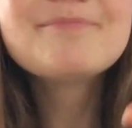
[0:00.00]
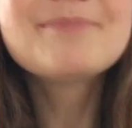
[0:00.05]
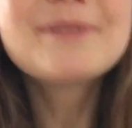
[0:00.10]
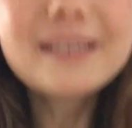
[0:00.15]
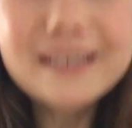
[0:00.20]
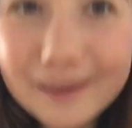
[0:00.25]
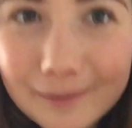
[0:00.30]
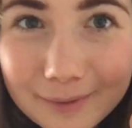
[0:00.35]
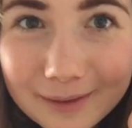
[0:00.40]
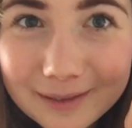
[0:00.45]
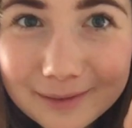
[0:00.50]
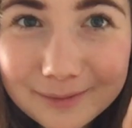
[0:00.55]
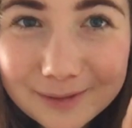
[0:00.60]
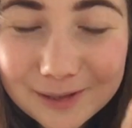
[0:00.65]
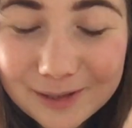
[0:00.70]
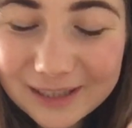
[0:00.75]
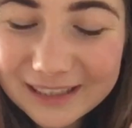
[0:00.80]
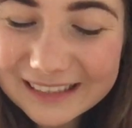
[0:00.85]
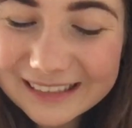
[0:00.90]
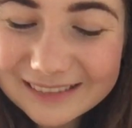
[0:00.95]
Peanut Butter
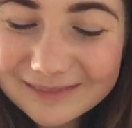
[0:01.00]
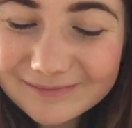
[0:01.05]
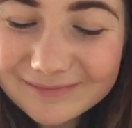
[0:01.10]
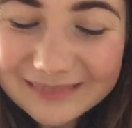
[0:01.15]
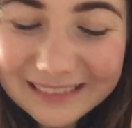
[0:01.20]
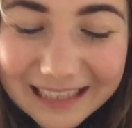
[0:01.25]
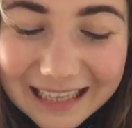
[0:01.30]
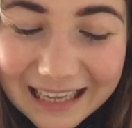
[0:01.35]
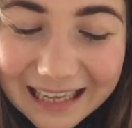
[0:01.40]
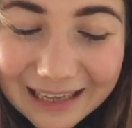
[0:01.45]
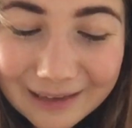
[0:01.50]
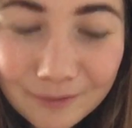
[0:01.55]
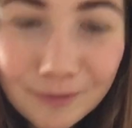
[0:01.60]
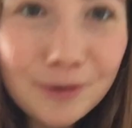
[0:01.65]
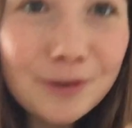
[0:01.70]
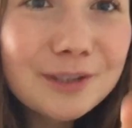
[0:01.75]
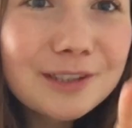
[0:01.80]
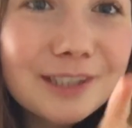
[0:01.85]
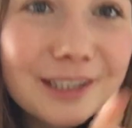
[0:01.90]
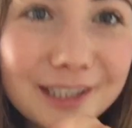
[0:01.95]
bestrichen. Ähm,
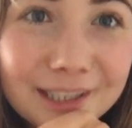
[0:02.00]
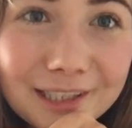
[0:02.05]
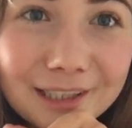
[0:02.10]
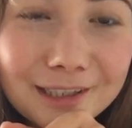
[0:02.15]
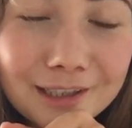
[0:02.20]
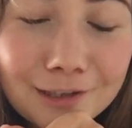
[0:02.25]
und hier